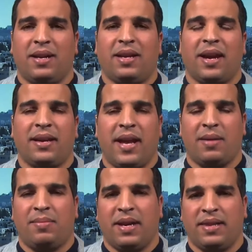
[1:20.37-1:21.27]

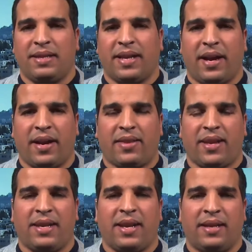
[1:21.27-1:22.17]
للنائب الذي تعرض
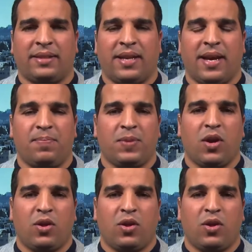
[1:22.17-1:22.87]
للاعتداء